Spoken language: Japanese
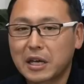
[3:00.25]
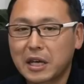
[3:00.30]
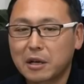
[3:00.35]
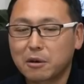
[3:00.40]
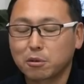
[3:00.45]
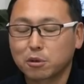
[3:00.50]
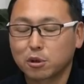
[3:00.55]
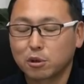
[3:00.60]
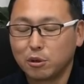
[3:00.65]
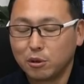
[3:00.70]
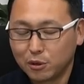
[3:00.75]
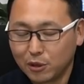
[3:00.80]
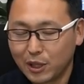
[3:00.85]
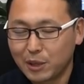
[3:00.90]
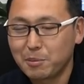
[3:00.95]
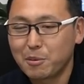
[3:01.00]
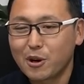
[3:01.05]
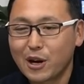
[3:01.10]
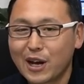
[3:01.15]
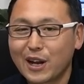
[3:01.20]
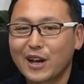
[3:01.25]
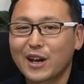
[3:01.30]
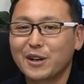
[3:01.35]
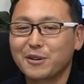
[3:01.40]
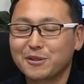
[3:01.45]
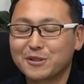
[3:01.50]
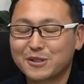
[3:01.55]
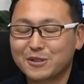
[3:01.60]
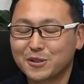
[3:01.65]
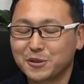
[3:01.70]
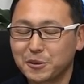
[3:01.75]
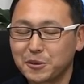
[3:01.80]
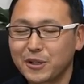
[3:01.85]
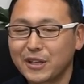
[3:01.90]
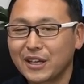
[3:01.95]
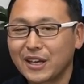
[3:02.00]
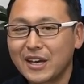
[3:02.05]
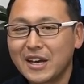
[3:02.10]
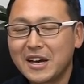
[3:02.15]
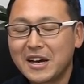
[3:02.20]
結構とんでもカラーのすご
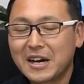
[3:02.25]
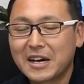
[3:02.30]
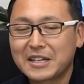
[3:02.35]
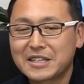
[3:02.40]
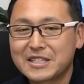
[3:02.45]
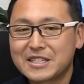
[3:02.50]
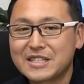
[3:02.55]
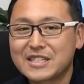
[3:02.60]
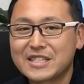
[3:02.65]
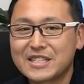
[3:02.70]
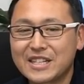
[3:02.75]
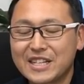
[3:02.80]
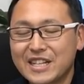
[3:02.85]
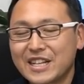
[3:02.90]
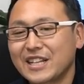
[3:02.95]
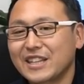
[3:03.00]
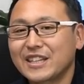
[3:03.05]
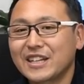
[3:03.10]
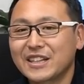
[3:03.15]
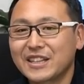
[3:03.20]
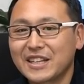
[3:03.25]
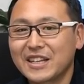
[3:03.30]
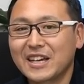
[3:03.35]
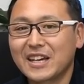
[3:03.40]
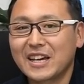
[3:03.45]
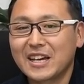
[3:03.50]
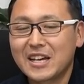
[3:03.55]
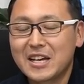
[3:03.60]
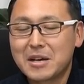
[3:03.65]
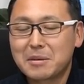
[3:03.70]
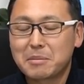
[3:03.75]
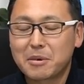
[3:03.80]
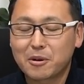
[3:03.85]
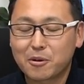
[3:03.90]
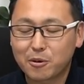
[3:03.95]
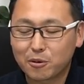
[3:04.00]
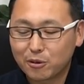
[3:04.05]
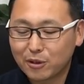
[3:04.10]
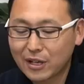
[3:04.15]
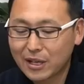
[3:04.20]
いはちいちにだったんで、まあ、
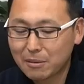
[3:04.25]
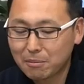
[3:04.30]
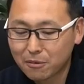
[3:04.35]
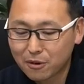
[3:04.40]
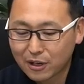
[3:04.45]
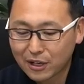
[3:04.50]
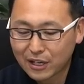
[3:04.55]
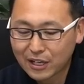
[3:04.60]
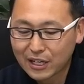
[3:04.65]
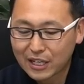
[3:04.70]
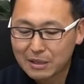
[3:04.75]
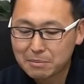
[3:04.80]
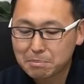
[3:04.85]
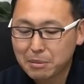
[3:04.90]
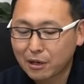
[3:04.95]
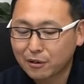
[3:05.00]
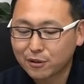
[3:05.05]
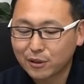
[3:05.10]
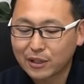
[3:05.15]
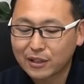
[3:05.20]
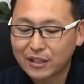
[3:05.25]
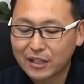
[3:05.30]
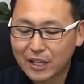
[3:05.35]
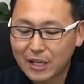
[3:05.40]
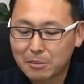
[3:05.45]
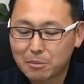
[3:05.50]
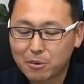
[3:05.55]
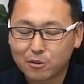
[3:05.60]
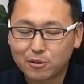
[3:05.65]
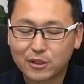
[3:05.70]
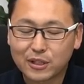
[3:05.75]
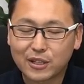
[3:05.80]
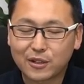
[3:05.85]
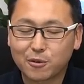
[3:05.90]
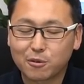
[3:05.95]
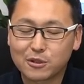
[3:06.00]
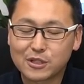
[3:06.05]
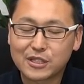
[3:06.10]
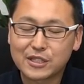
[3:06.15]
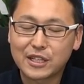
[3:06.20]
この辺もかなりインパクトあって僕的
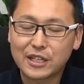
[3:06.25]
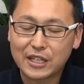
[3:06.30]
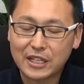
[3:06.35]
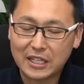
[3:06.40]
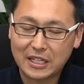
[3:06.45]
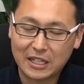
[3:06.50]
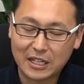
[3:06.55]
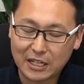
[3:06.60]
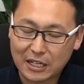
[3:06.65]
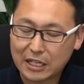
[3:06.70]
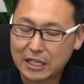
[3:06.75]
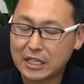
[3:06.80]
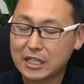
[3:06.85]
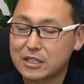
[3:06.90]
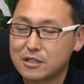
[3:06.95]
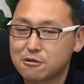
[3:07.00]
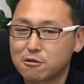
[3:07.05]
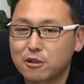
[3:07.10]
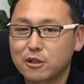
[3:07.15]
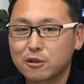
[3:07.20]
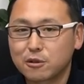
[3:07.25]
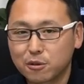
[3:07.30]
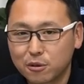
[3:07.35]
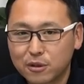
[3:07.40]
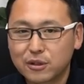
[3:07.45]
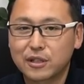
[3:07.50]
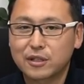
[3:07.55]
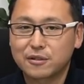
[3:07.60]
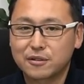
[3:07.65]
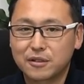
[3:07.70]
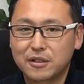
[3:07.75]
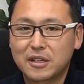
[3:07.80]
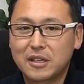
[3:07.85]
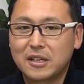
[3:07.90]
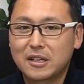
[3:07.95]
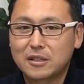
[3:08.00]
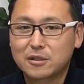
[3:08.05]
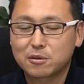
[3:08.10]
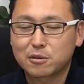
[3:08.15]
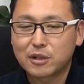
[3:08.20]
個人的にかなり印象に残ってる、
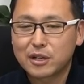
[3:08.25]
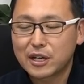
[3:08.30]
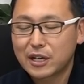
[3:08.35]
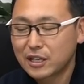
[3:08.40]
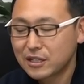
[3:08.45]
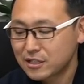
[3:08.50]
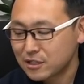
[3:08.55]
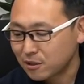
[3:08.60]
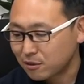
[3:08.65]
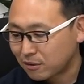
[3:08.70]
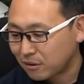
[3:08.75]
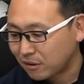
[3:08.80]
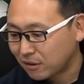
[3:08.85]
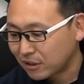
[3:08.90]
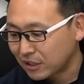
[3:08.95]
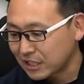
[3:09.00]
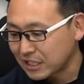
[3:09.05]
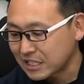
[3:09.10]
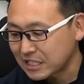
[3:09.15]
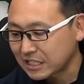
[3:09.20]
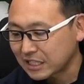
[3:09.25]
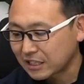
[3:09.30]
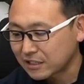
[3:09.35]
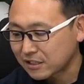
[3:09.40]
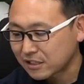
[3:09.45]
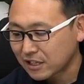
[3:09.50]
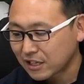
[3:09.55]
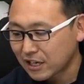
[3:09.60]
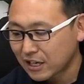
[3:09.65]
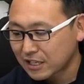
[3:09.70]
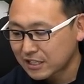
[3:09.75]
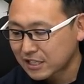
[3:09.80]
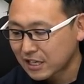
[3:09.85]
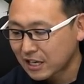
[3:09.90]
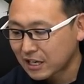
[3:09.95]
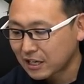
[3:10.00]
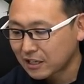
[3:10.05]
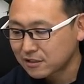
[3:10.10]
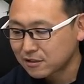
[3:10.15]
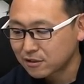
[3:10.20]
そんな感じのいちがつから
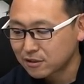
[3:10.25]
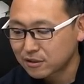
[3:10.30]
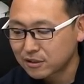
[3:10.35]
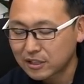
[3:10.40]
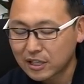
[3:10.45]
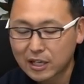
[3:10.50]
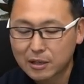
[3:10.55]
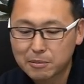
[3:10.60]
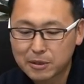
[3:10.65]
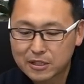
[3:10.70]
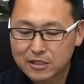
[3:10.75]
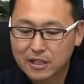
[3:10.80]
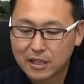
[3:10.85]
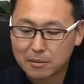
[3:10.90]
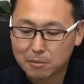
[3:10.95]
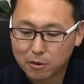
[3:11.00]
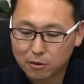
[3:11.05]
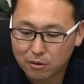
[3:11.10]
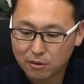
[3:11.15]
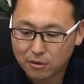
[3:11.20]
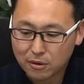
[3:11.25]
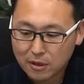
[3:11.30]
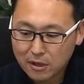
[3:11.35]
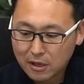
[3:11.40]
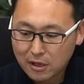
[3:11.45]
さんがつになりますね。も